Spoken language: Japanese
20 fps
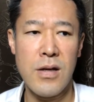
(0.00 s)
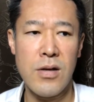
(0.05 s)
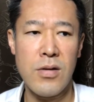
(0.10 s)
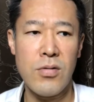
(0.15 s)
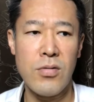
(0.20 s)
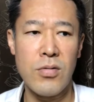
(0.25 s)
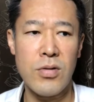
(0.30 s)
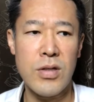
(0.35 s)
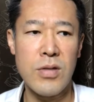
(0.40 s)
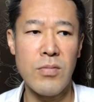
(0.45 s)

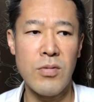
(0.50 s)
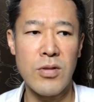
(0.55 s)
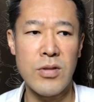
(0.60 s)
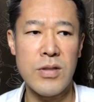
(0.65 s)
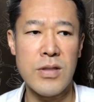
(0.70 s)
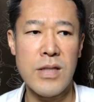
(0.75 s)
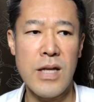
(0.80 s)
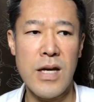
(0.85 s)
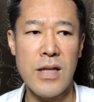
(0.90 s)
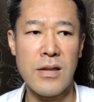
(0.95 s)
こう気持
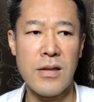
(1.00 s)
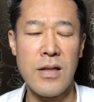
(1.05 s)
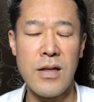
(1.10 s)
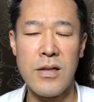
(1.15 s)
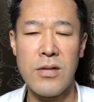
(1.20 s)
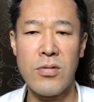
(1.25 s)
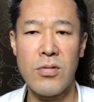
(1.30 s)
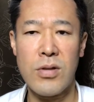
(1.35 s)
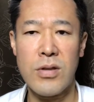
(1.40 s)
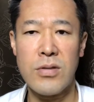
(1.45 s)
ちであった
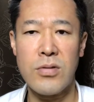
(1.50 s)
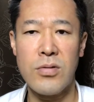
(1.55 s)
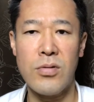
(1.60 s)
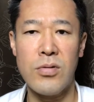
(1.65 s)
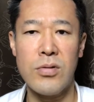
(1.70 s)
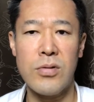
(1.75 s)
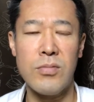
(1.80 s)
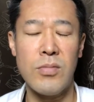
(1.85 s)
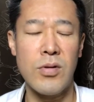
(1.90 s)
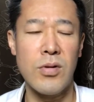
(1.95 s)
りとかそ
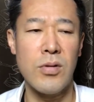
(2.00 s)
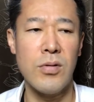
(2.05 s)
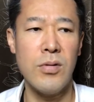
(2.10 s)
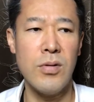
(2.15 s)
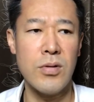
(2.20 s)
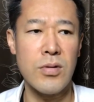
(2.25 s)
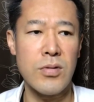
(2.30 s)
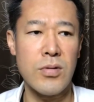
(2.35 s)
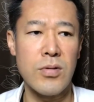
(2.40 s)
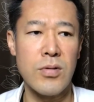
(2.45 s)
ういうもの
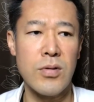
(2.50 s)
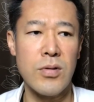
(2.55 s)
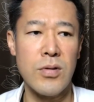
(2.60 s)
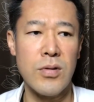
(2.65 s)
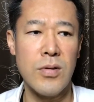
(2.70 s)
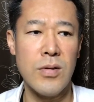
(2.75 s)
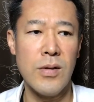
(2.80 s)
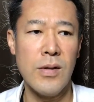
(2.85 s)
をこ